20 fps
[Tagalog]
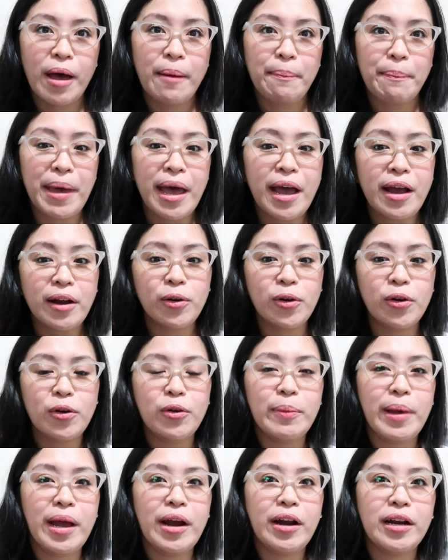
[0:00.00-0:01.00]
Pero,
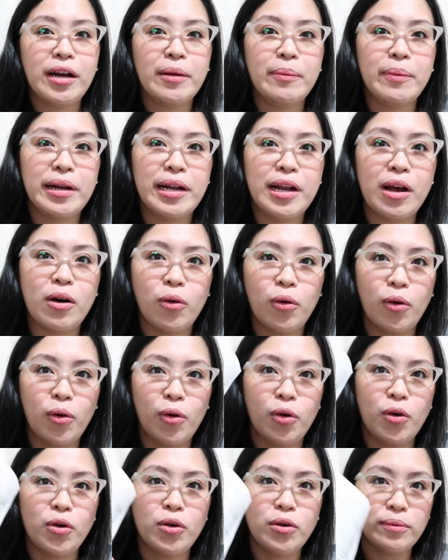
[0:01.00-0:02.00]
meron naman
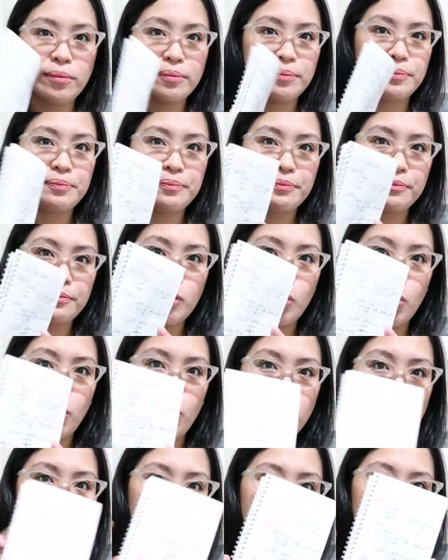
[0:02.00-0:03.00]
akong
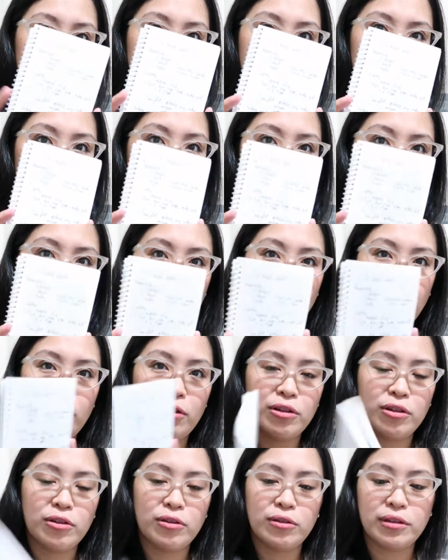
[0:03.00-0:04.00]
notes. Ginawa ko
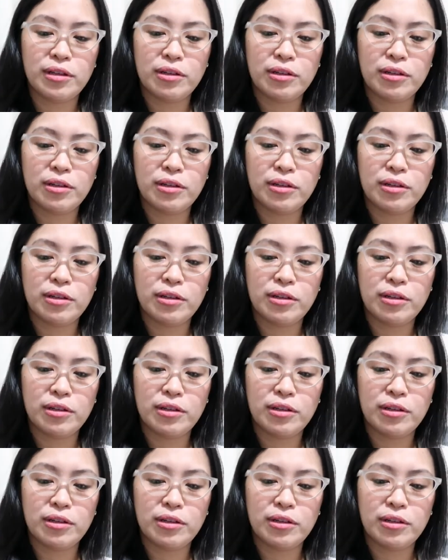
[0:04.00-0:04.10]
to.